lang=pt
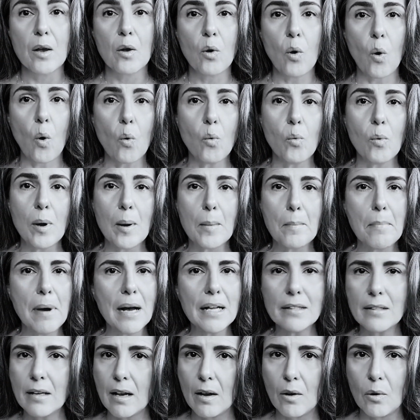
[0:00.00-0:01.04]
com
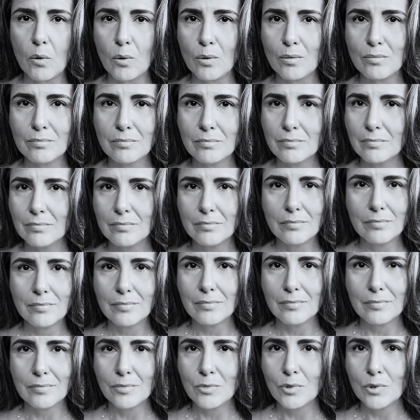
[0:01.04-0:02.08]
banal,
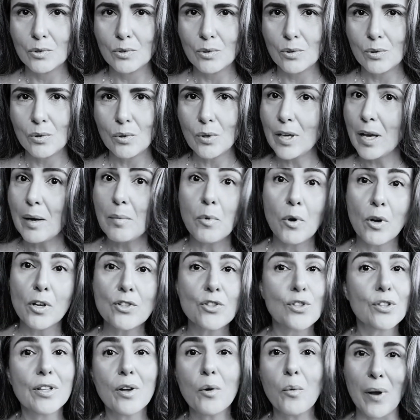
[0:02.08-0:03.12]
o que a
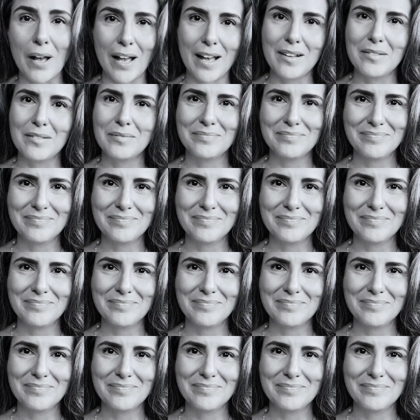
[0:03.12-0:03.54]
morte não é.